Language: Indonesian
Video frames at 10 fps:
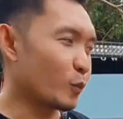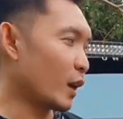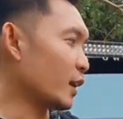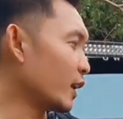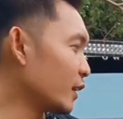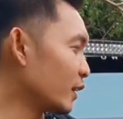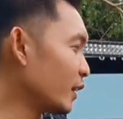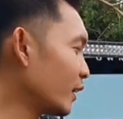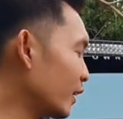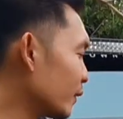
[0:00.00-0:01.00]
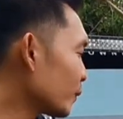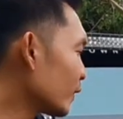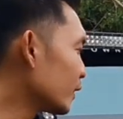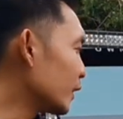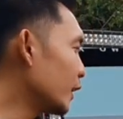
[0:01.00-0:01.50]
lumayan ini.
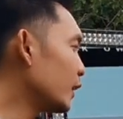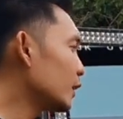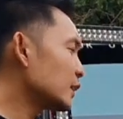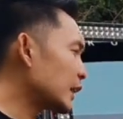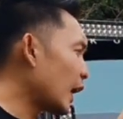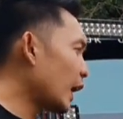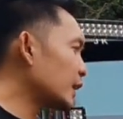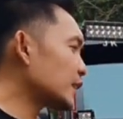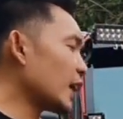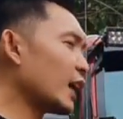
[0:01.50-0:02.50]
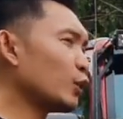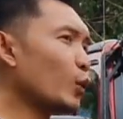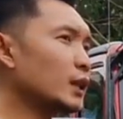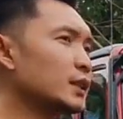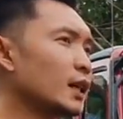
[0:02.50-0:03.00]
Jadi sangat-sangat
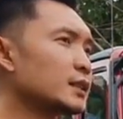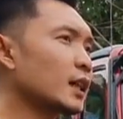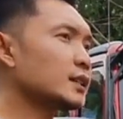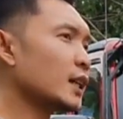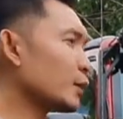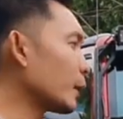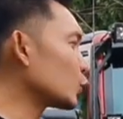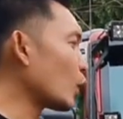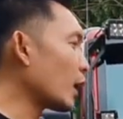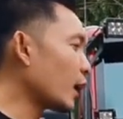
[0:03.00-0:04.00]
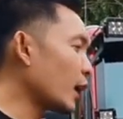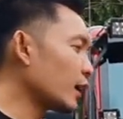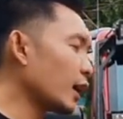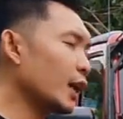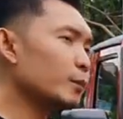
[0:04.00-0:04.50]
wajar, sangat-sangat masuk
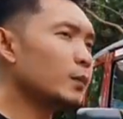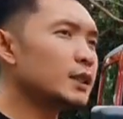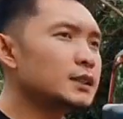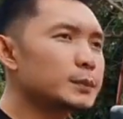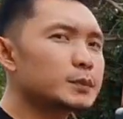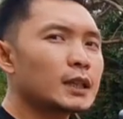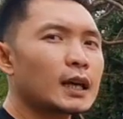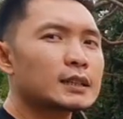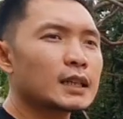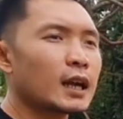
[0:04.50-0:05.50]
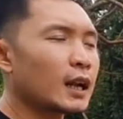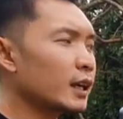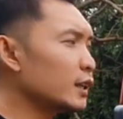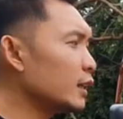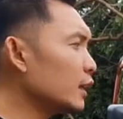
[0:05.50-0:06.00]
akal kalian beli Jeep JK
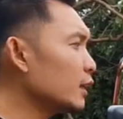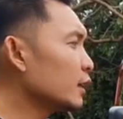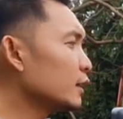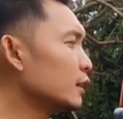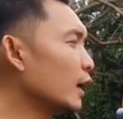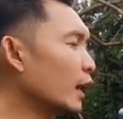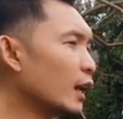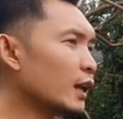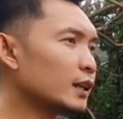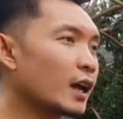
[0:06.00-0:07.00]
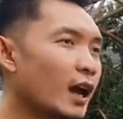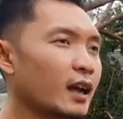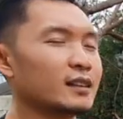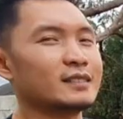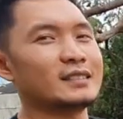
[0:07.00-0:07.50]
Sahara ini dengan
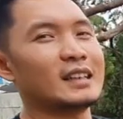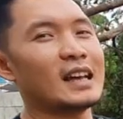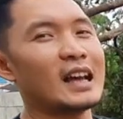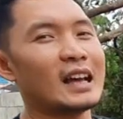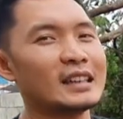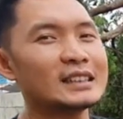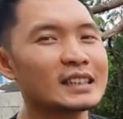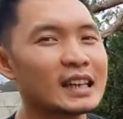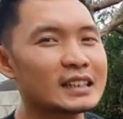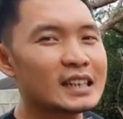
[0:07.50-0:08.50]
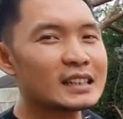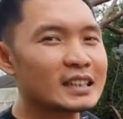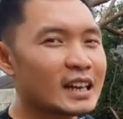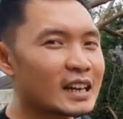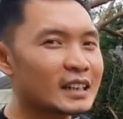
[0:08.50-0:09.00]
harga. Nah, ini saatnya
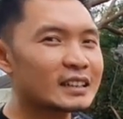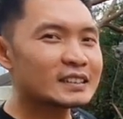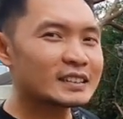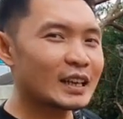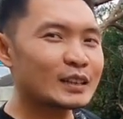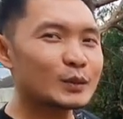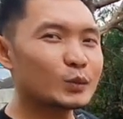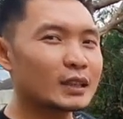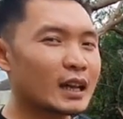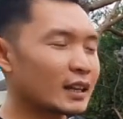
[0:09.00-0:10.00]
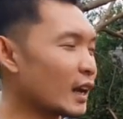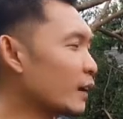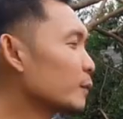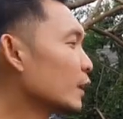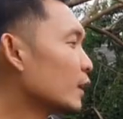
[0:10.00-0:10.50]
sekarang saya nyebutin
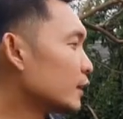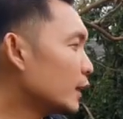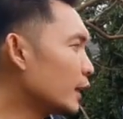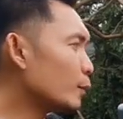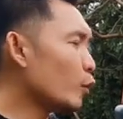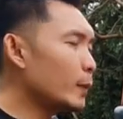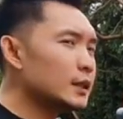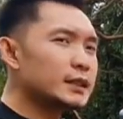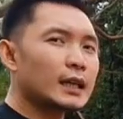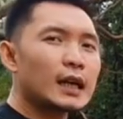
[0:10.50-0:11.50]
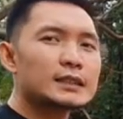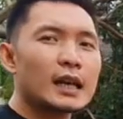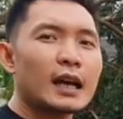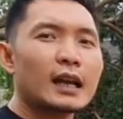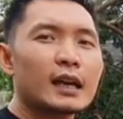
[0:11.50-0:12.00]
harga. Jadi mobil JK
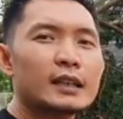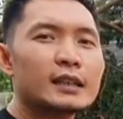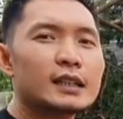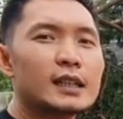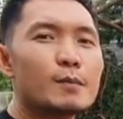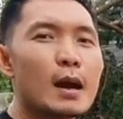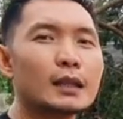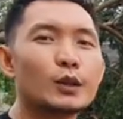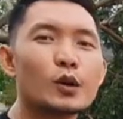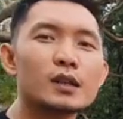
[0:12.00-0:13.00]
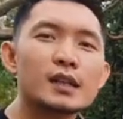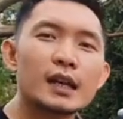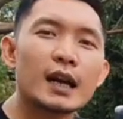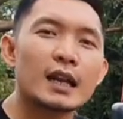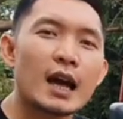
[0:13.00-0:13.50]
Sahara ini dibanderol
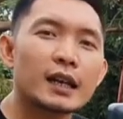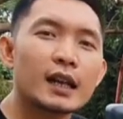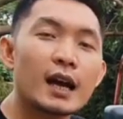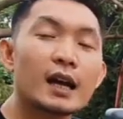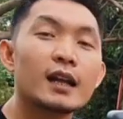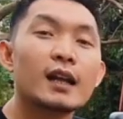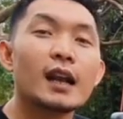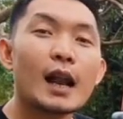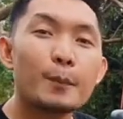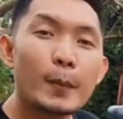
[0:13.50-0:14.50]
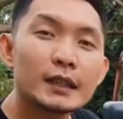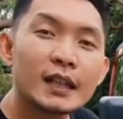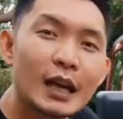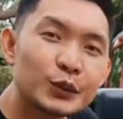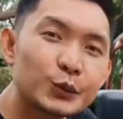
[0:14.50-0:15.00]
dengan harga
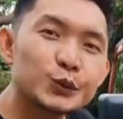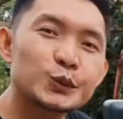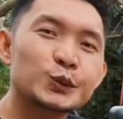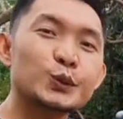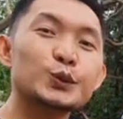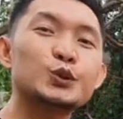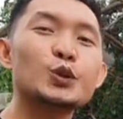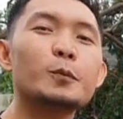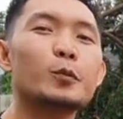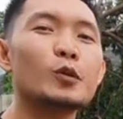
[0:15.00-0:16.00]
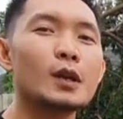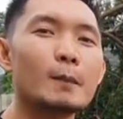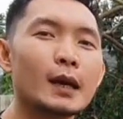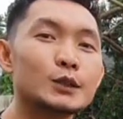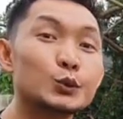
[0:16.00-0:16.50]
875
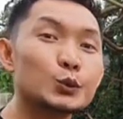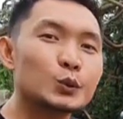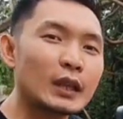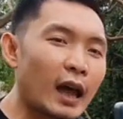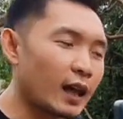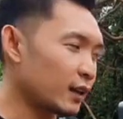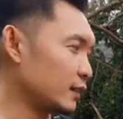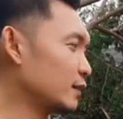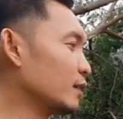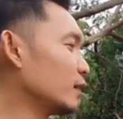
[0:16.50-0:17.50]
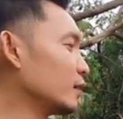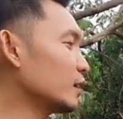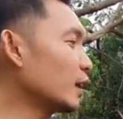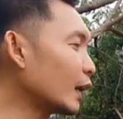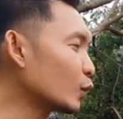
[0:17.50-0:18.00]
juta. Tuh,
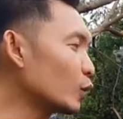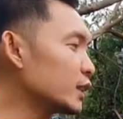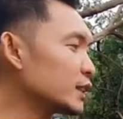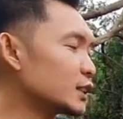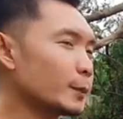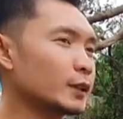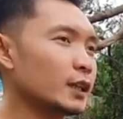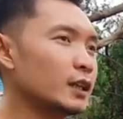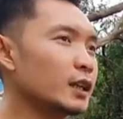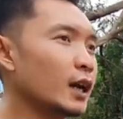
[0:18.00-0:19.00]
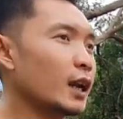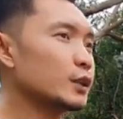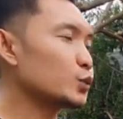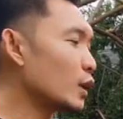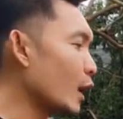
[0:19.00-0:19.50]
dengan kondisi seperti ini
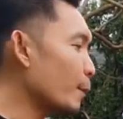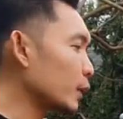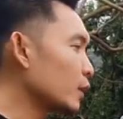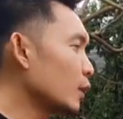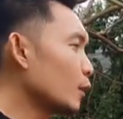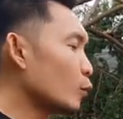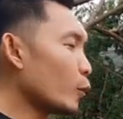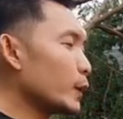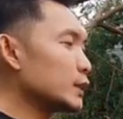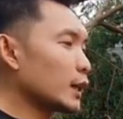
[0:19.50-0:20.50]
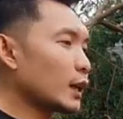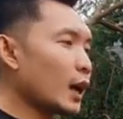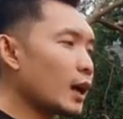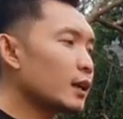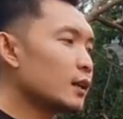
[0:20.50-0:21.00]
kalian sudah dapat mobil
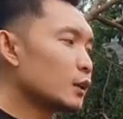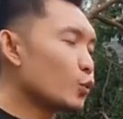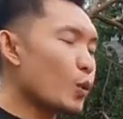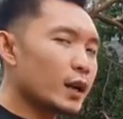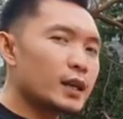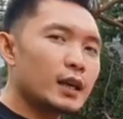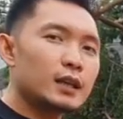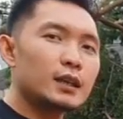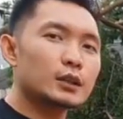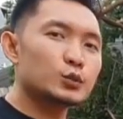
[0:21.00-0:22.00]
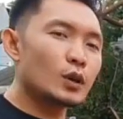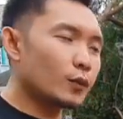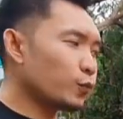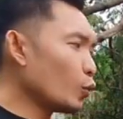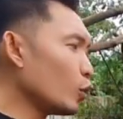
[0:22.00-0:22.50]
JK 2D yang
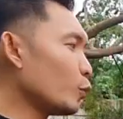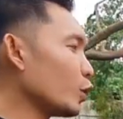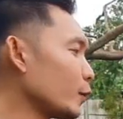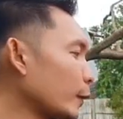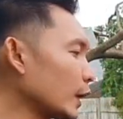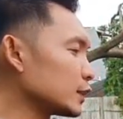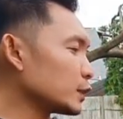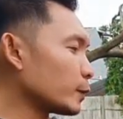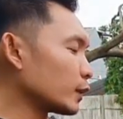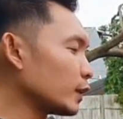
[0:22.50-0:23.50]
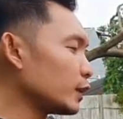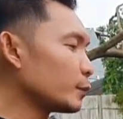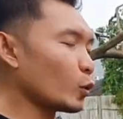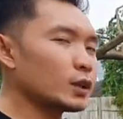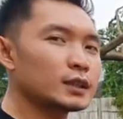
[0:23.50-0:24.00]
sudah full modifikasi seperti ini,
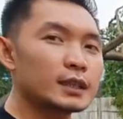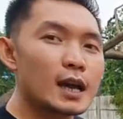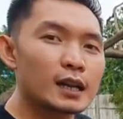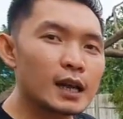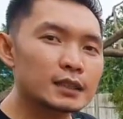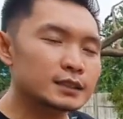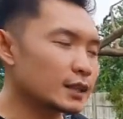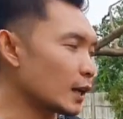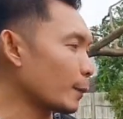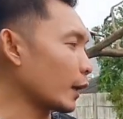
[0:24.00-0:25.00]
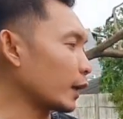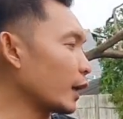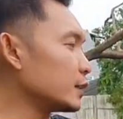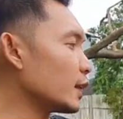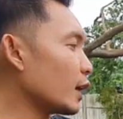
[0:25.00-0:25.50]
pokoknya tinggal gas, tinggal
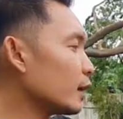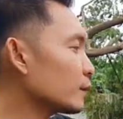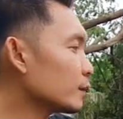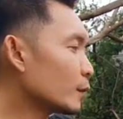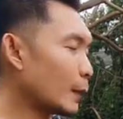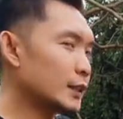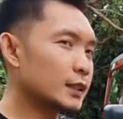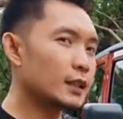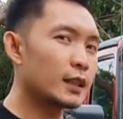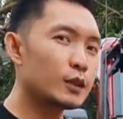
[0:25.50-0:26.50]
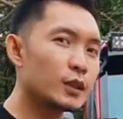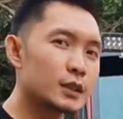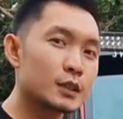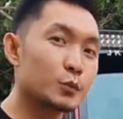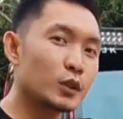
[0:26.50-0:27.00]
pakai aja. Pajak nanti sudah
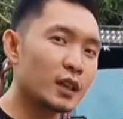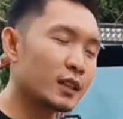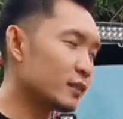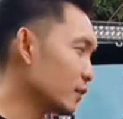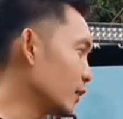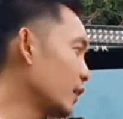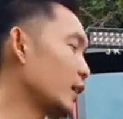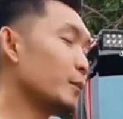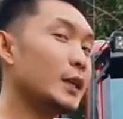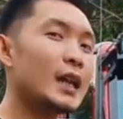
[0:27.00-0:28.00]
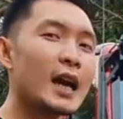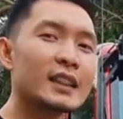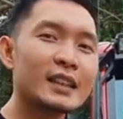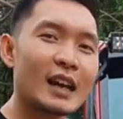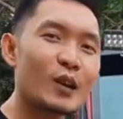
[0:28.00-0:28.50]
saya sebutin
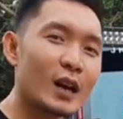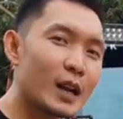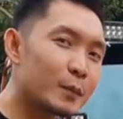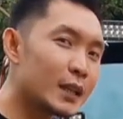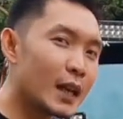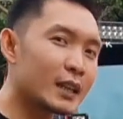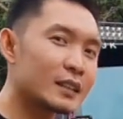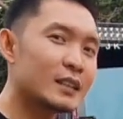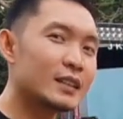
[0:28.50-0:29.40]
minat kalau kalian minat